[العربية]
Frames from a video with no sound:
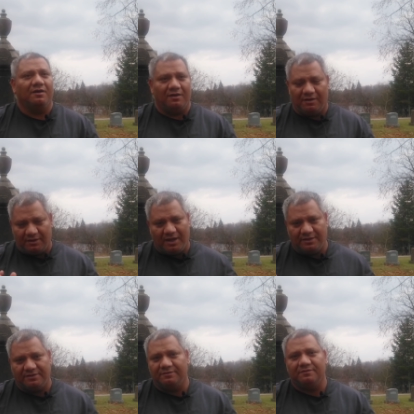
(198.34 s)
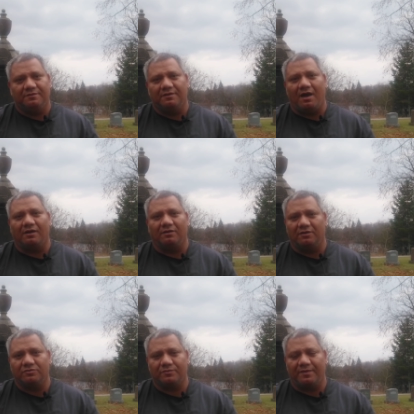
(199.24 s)
يعني على
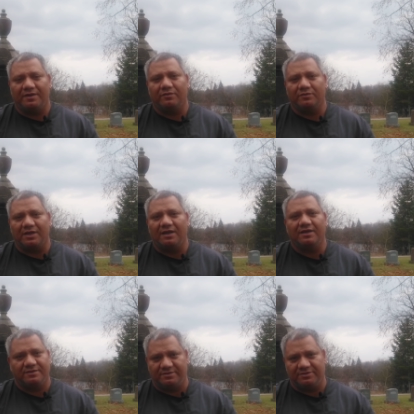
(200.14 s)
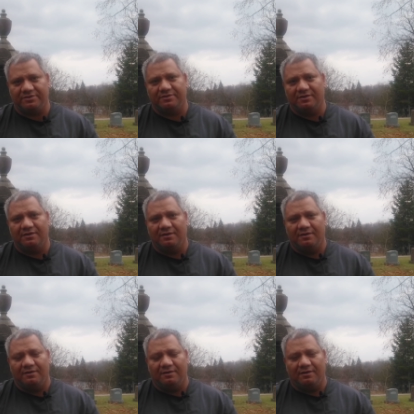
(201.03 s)
الله سبحانه وتعالى يسير
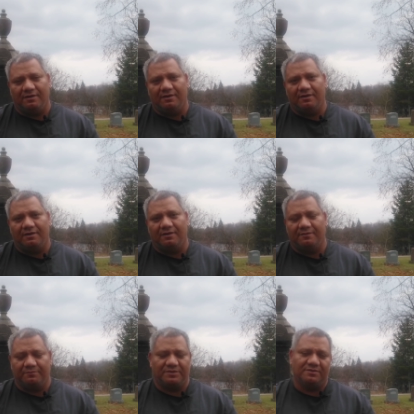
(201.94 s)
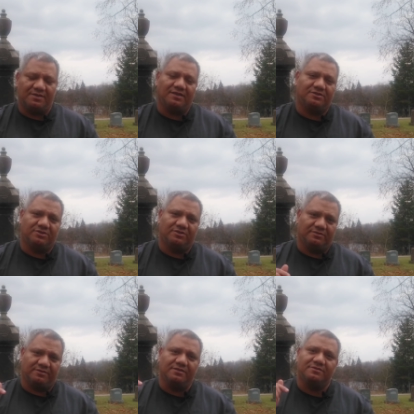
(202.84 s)
آه، ما تنساش
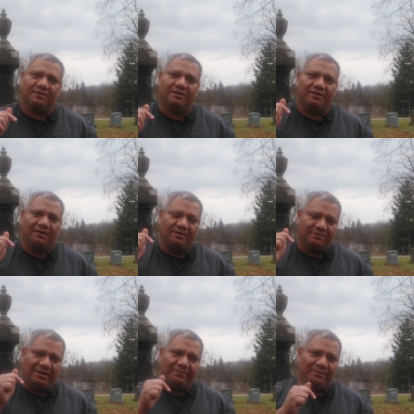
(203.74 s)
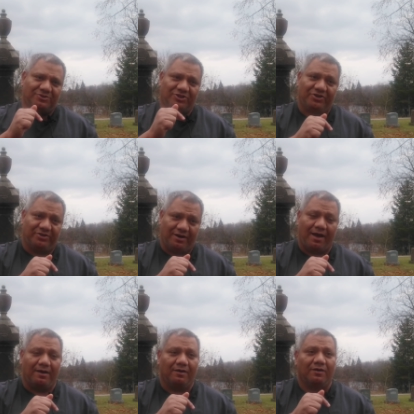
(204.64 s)
تنسي تعمل شير
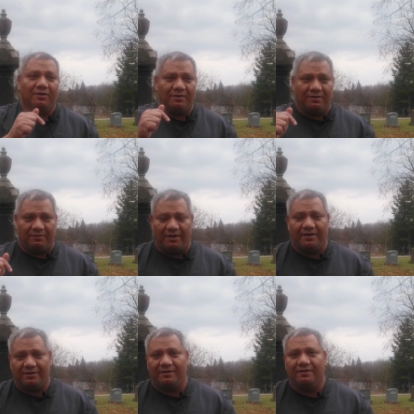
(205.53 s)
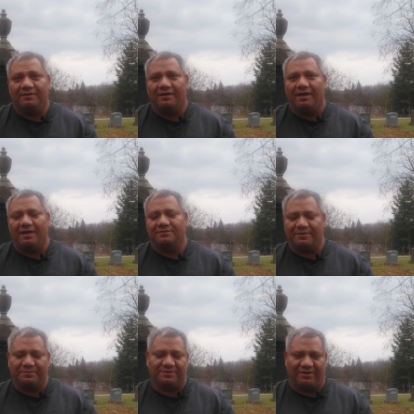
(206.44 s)
لايك اند
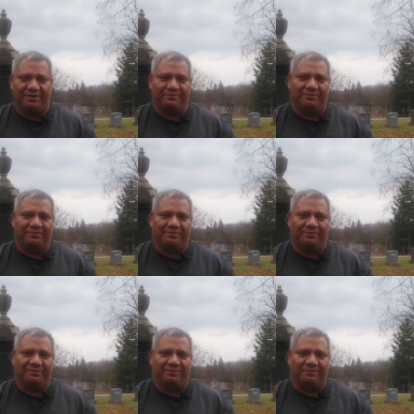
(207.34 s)
سبسكرايب